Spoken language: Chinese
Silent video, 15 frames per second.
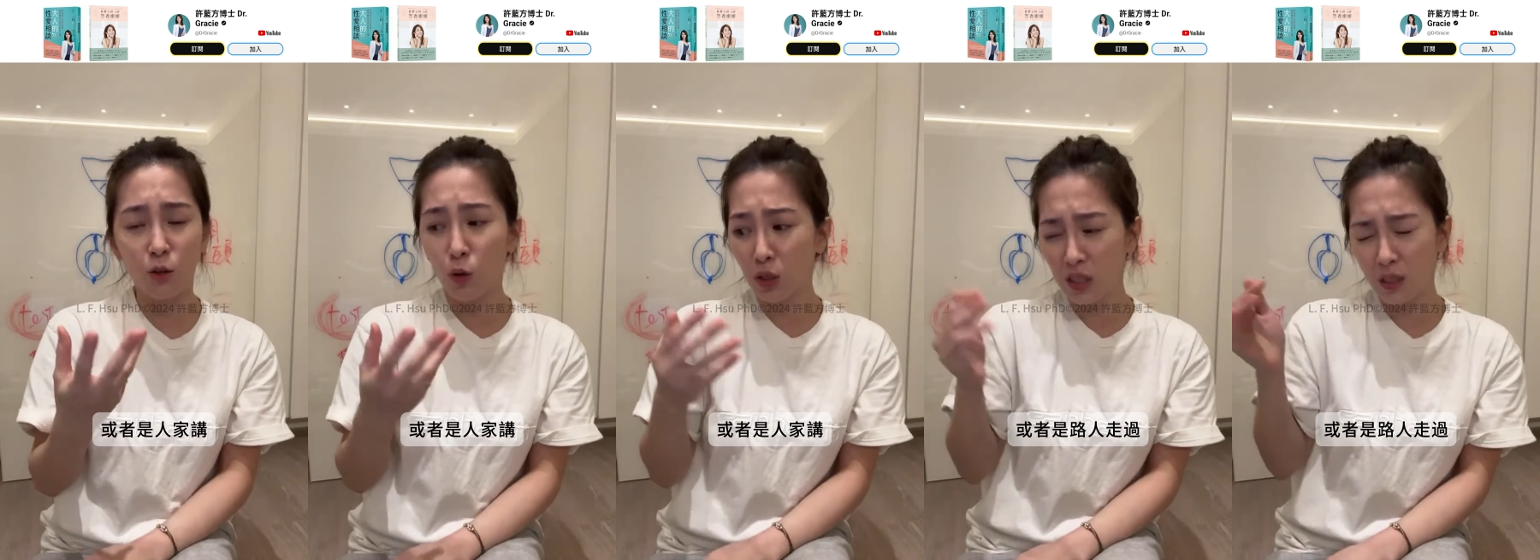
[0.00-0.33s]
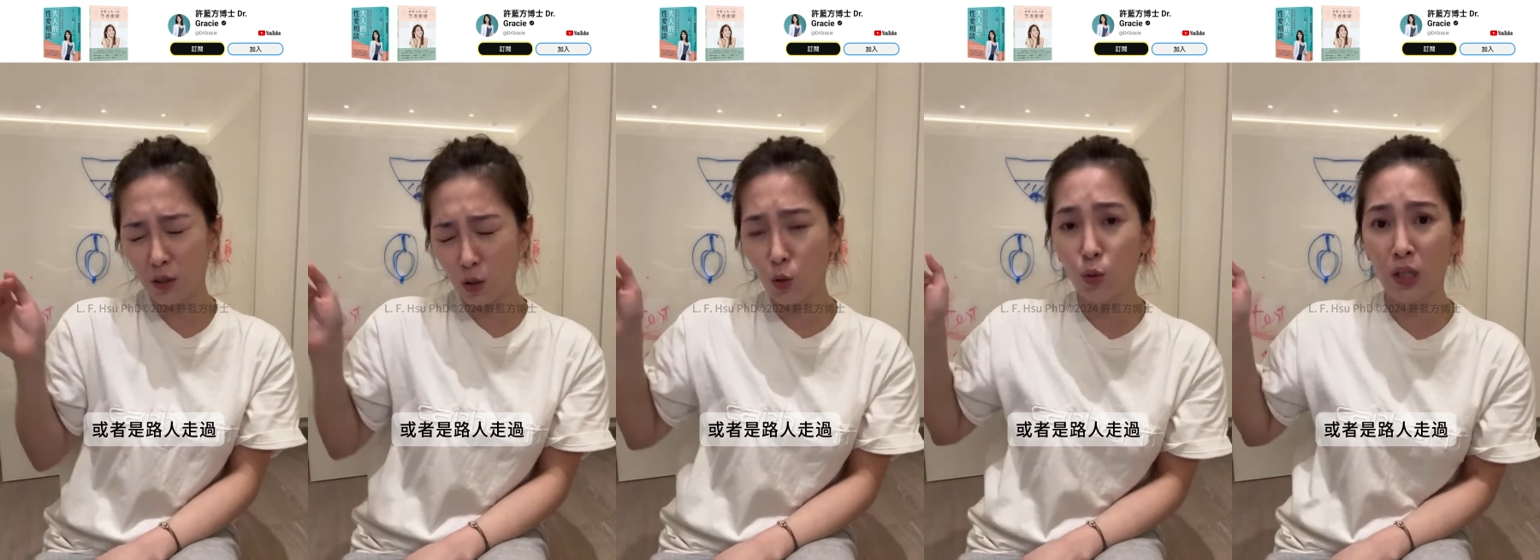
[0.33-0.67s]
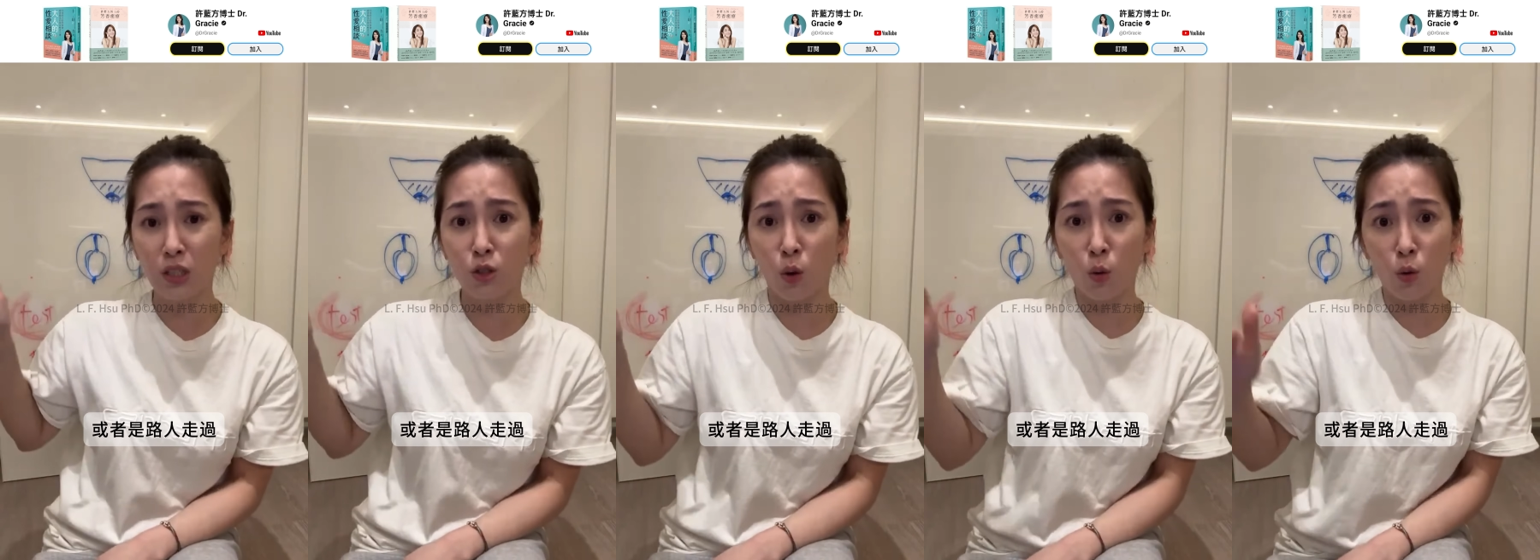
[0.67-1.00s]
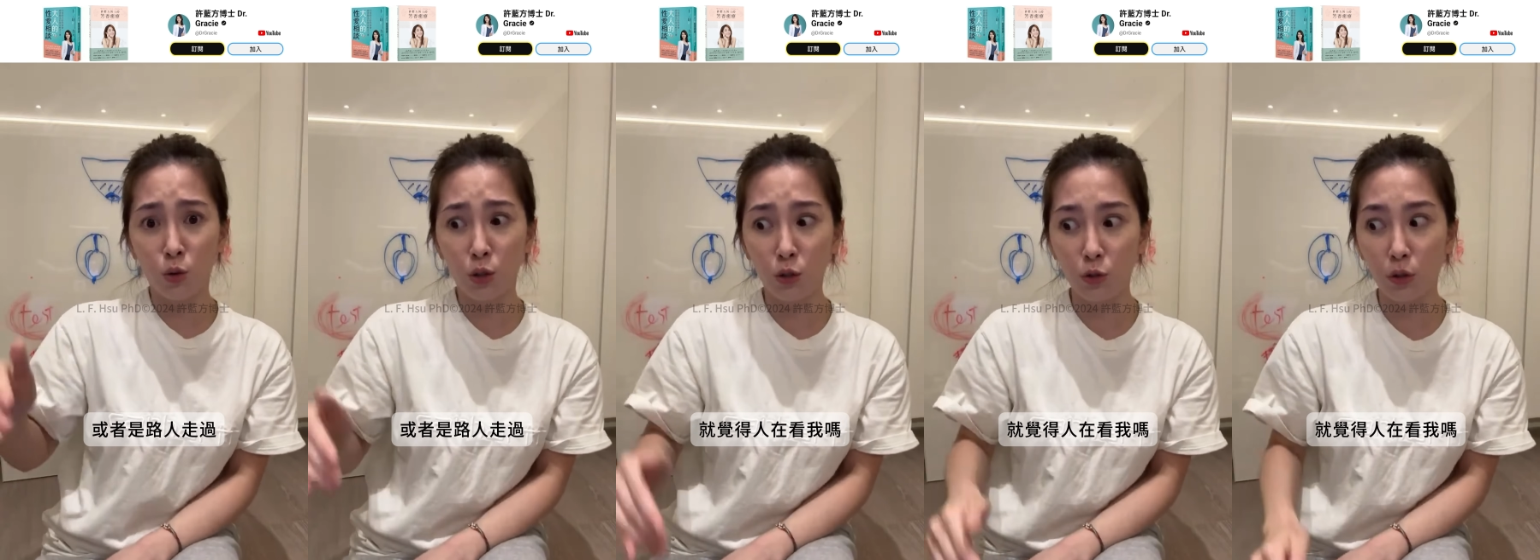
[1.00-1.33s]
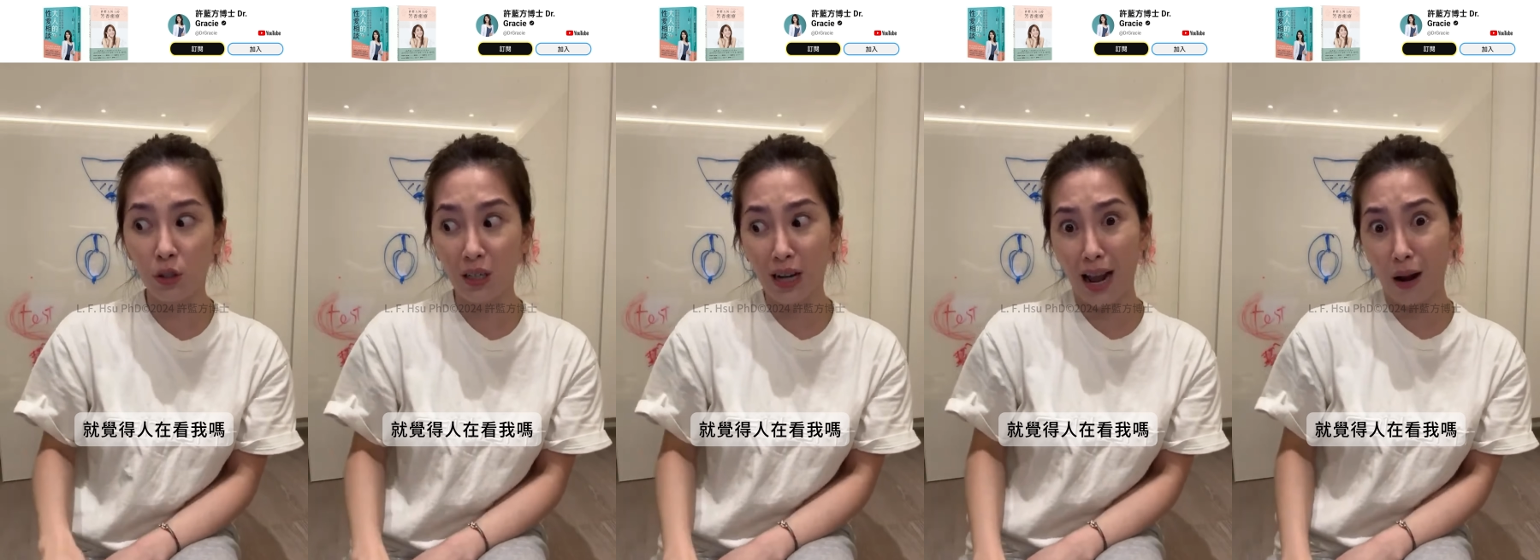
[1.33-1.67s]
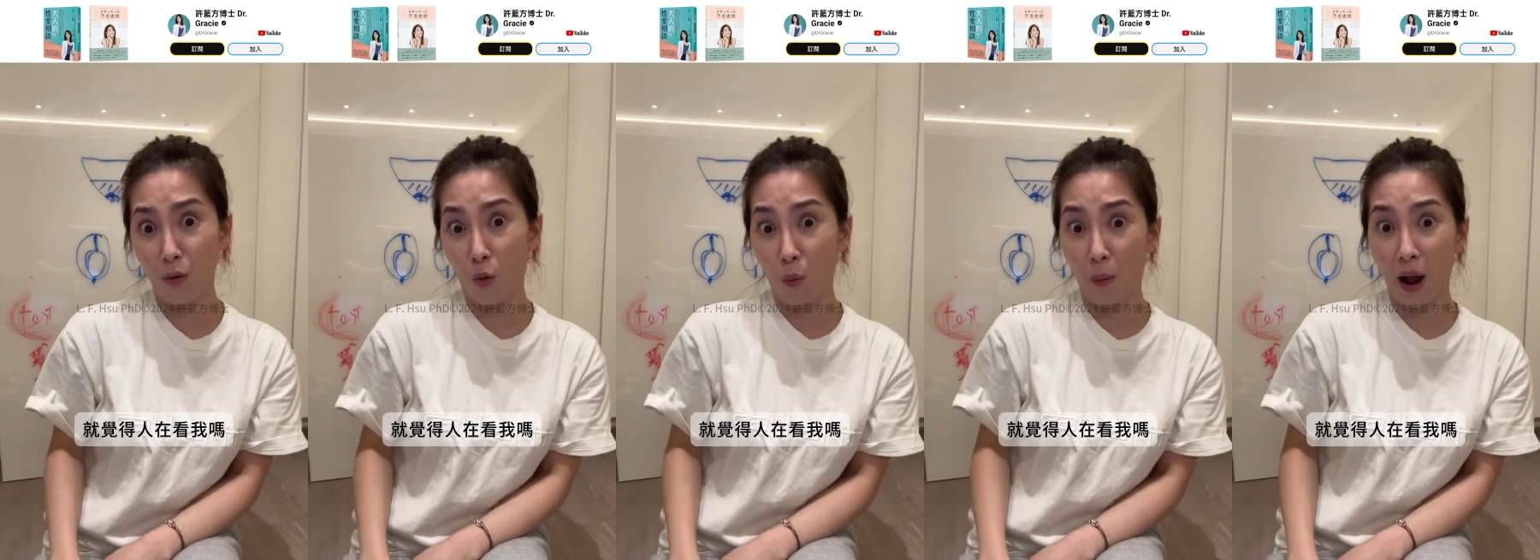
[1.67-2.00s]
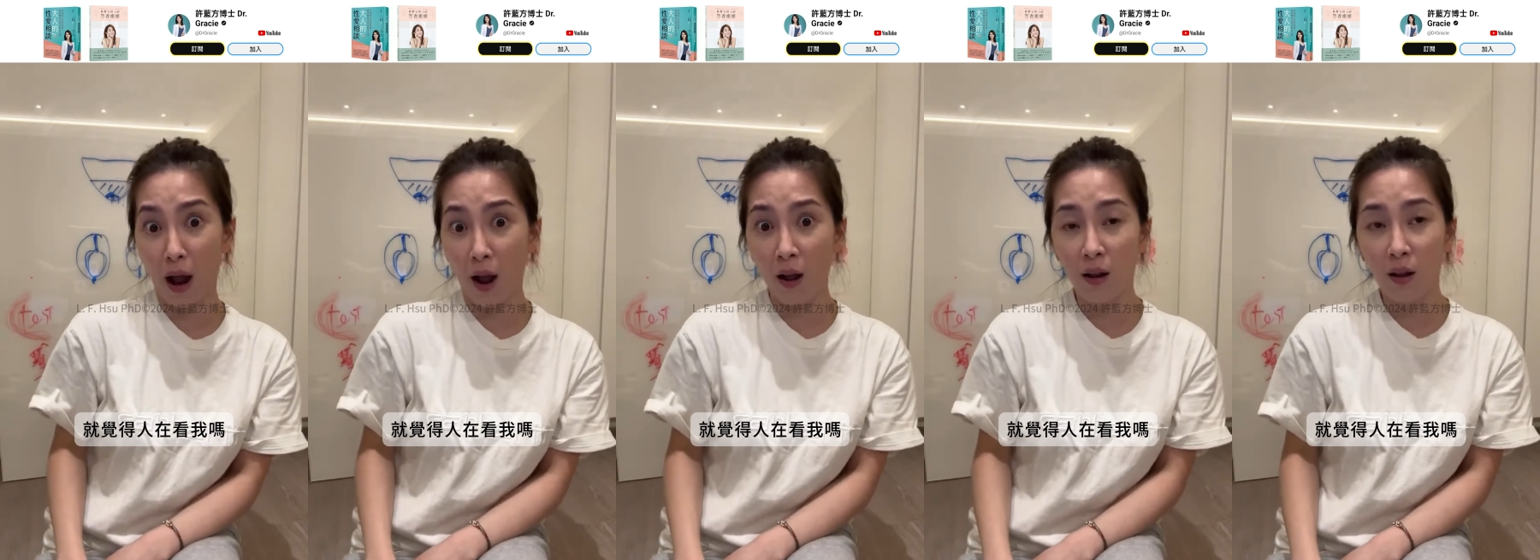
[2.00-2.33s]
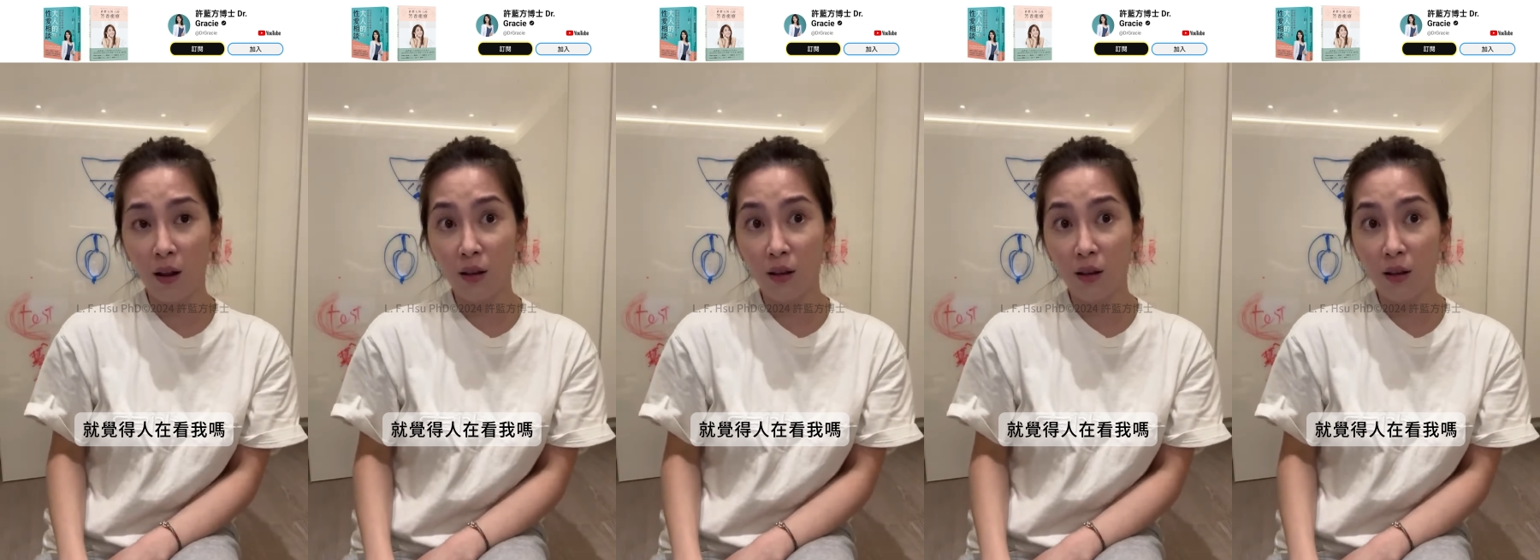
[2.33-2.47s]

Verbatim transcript: 或者是路人走过去就觉得你在看我吗？